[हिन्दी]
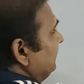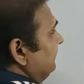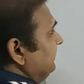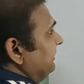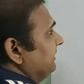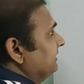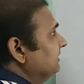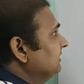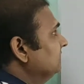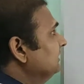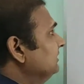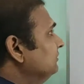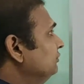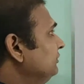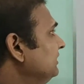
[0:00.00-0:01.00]
ये
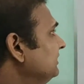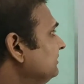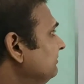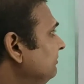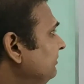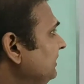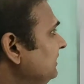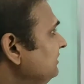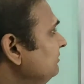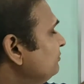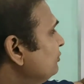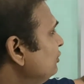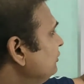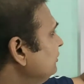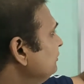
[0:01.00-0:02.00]
तो ये मेन
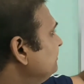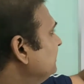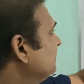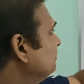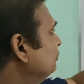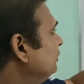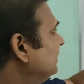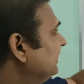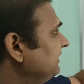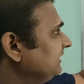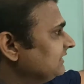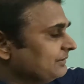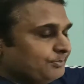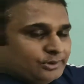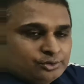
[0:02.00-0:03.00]
इम्पॉर्टेंट फार्मूला है
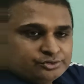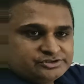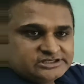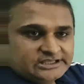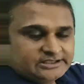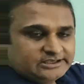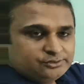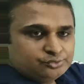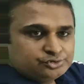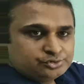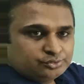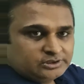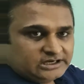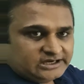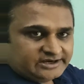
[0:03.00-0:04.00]
एक बहुत ज़्यादा यूज
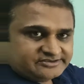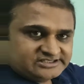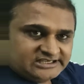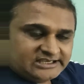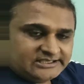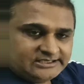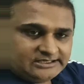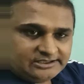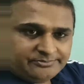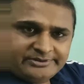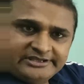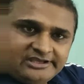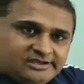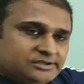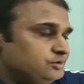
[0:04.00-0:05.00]
होगा हर जगह ये
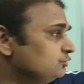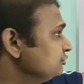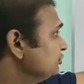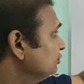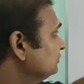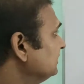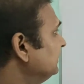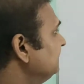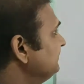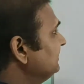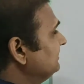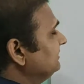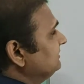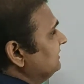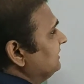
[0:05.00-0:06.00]
लगभग यही यूज होता है
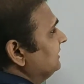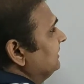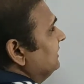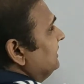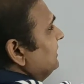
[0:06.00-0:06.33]
ज़्यादातर